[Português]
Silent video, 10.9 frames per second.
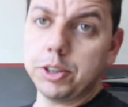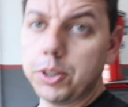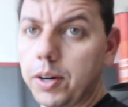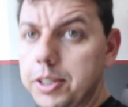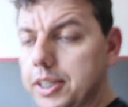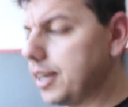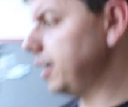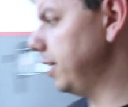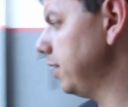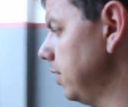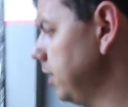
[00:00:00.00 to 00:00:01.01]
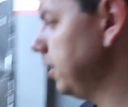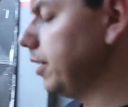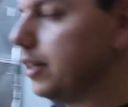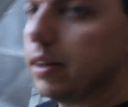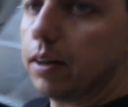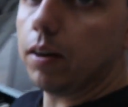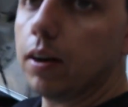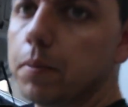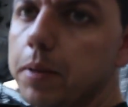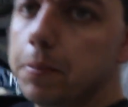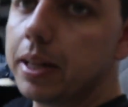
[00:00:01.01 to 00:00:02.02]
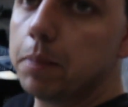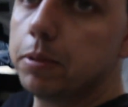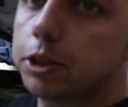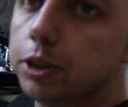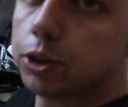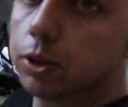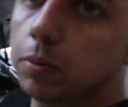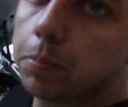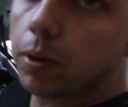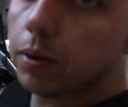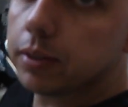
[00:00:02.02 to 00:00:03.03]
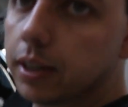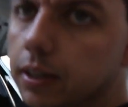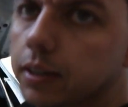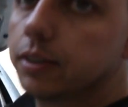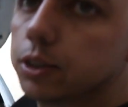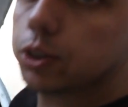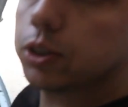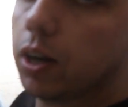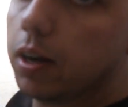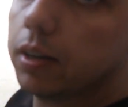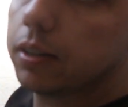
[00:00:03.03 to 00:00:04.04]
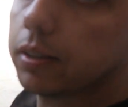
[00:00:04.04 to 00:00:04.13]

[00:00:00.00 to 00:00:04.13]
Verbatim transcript: de hoje aqui. Ó, BMW X1 pronta. Só